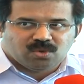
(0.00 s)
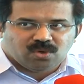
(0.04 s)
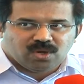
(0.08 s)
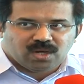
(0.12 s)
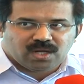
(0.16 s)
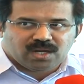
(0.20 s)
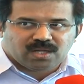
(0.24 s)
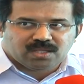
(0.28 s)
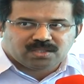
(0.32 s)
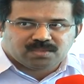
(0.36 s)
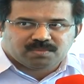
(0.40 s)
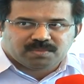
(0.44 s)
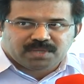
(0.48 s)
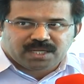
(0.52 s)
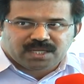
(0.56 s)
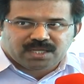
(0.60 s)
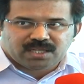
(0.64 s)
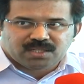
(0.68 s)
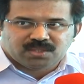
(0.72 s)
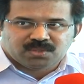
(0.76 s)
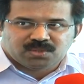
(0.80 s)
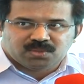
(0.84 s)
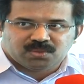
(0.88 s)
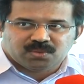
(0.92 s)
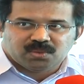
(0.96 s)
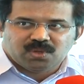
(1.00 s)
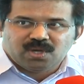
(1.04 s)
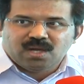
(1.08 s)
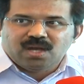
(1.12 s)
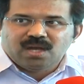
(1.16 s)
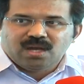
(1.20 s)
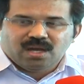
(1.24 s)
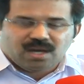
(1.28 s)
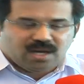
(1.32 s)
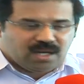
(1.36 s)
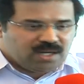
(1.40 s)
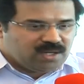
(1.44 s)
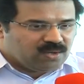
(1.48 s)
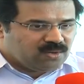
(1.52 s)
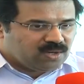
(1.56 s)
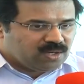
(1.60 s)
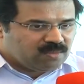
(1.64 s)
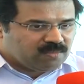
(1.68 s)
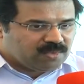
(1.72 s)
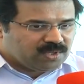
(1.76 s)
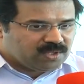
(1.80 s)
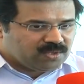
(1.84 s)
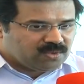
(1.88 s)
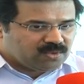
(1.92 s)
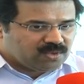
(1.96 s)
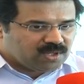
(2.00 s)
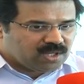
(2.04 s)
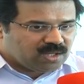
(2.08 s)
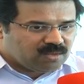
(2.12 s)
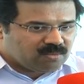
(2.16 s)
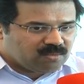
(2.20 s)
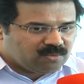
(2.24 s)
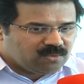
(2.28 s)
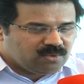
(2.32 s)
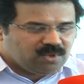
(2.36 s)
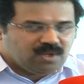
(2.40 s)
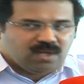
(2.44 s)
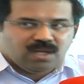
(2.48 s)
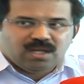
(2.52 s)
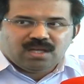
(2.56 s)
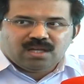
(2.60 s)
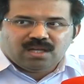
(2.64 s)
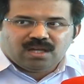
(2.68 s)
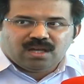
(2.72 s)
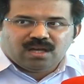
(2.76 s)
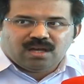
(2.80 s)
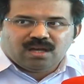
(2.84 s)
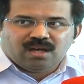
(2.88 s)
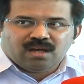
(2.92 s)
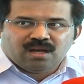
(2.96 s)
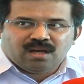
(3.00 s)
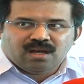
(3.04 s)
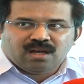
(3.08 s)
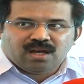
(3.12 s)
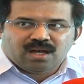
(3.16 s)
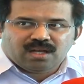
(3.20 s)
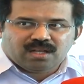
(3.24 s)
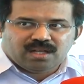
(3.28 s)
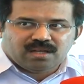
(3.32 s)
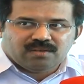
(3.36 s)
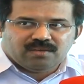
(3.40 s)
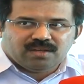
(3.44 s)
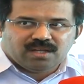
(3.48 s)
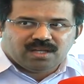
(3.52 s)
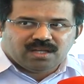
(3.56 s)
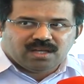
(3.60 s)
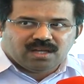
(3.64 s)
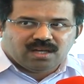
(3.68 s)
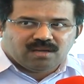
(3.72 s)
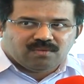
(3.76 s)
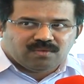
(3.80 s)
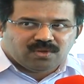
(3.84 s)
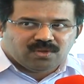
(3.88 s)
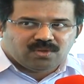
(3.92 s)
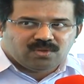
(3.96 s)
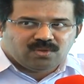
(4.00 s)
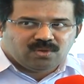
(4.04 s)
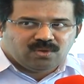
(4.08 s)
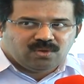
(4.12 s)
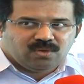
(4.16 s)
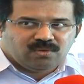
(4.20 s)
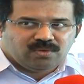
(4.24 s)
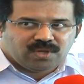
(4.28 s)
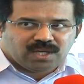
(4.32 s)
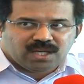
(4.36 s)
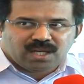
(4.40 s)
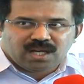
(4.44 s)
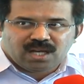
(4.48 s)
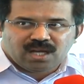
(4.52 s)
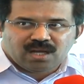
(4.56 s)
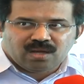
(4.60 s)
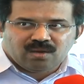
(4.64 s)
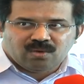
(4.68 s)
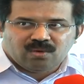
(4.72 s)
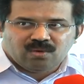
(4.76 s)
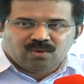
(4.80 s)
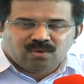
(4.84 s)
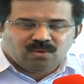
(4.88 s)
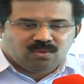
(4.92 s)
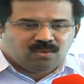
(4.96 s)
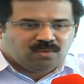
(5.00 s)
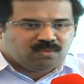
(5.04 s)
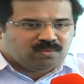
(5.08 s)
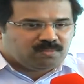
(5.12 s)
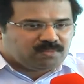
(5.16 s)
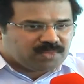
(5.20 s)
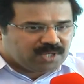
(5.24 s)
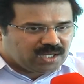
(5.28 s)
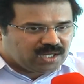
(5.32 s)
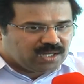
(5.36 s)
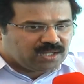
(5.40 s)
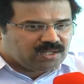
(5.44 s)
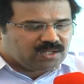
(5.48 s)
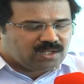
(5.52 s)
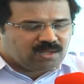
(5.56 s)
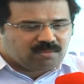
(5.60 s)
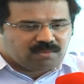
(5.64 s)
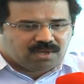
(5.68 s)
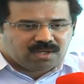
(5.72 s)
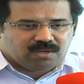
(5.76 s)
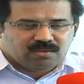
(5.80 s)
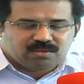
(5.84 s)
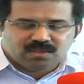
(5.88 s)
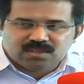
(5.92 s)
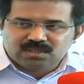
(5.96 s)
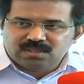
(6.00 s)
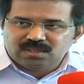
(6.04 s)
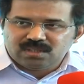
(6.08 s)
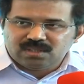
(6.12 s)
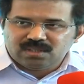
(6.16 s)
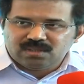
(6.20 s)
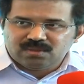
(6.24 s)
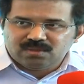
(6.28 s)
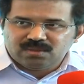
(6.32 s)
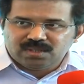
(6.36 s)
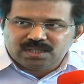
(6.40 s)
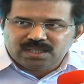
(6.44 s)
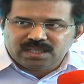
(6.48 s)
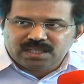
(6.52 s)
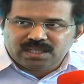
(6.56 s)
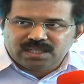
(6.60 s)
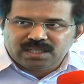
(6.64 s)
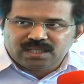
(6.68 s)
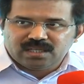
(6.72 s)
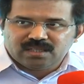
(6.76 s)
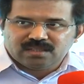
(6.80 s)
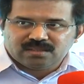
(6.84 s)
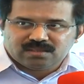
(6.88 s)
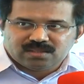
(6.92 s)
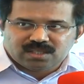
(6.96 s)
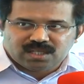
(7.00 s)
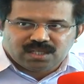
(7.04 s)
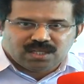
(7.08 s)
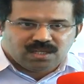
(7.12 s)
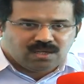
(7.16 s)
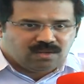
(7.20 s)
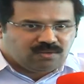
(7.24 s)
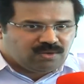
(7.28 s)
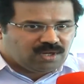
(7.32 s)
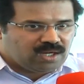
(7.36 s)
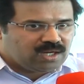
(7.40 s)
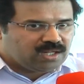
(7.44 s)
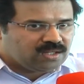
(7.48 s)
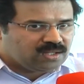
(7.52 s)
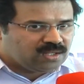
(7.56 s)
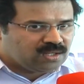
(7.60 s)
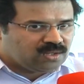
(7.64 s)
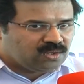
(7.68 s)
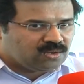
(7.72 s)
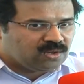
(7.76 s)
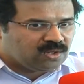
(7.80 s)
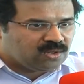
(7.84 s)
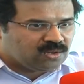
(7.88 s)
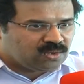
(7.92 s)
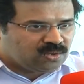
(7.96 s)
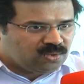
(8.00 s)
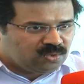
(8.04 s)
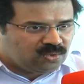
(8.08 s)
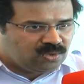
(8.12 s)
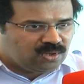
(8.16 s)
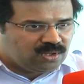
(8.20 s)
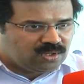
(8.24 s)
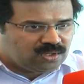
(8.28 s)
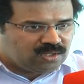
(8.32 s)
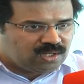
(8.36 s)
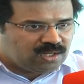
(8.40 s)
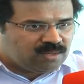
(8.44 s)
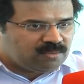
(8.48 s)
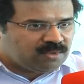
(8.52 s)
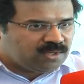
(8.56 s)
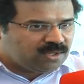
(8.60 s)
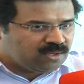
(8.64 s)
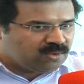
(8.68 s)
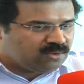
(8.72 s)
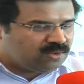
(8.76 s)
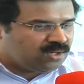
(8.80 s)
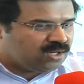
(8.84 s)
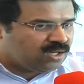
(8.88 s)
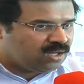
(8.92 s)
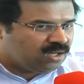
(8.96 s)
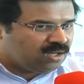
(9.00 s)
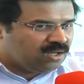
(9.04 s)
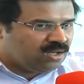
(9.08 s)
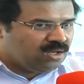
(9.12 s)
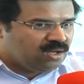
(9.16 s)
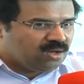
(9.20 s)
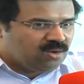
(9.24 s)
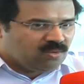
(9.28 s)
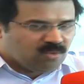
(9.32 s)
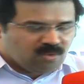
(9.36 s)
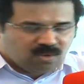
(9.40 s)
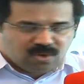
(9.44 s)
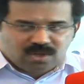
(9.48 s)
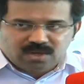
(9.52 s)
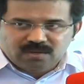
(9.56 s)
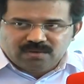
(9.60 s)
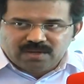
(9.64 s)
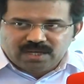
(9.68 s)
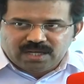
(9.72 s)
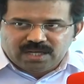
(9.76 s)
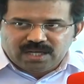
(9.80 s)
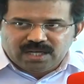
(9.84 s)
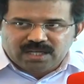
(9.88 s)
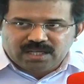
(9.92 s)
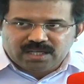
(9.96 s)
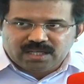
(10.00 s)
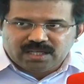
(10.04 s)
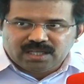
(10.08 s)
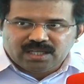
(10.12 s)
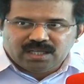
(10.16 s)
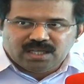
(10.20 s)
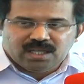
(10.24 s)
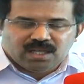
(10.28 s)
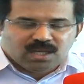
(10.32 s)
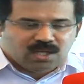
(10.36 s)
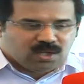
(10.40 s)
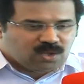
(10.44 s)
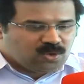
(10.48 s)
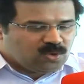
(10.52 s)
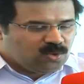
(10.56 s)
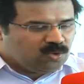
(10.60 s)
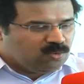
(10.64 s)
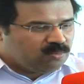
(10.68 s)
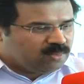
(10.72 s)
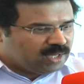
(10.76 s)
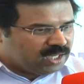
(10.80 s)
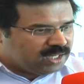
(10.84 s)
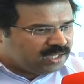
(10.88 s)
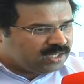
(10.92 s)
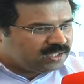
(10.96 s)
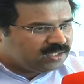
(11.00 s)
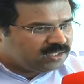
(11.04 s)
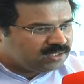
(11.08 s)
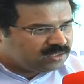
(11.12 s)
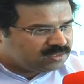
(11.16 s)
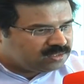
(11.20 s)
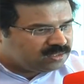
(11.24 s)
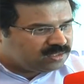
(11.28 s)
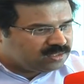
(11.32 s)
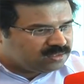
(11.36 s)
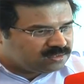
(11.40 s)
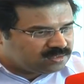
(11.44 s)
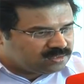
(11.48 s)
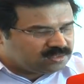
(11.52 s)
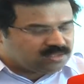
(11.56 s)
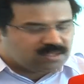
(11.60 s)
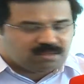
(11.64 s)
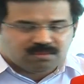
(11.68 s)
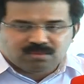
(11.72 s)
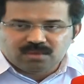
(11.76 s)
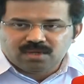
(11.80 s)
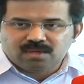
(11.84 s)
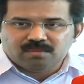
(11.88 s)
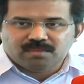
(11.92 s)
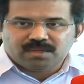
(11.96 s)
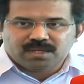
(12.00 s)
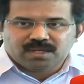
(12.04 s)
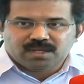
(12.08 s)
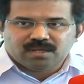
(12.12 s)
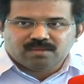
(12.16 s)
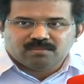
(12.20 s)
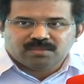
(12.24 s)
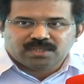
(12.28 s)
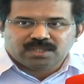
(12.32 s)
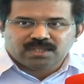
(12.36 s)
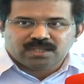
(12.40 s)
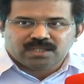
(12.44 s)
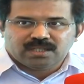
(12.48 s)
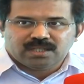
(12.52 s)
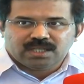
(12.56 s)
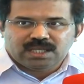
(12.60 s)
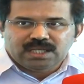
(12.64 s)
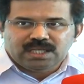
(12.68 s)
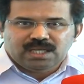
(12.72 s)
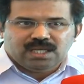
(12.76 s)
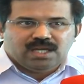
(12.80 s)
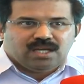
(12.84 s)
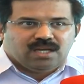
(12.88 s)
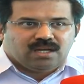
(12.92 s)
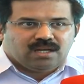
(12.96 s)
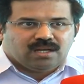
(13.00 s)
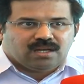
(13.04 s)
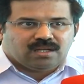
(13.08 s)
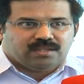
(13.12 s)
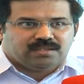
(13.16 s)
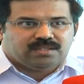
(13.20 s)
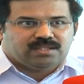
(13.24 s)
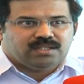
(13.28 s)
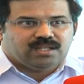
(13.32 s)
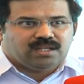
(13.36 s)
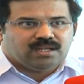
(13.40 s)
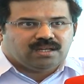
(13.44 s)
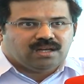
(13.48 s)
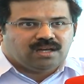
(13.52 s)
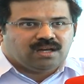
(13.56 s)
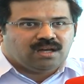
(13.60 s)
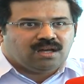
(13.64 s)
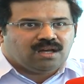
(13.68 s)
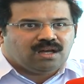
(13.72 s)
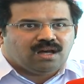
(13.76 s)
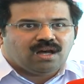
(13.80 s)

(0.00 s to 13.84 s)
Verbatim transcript: ఓఆర్ఎస్ ప్యాకెట్స్ అన్నీ కూడా పెడుతున్నాము అదేవిధంగా వృద్ధులు వికలాంగులు పిల్లలతో పాటు వచ్చినటువంటి స్త్రీలు వాళ్ళందరూ కూడా క్యూలో నిలబడకుండా ఓటు వేయడానికి క్యూ మేనేజర్స్ అనే సిస్టమ్ కూడా పెట్టడం జరిగింది ఖచ్చితంగా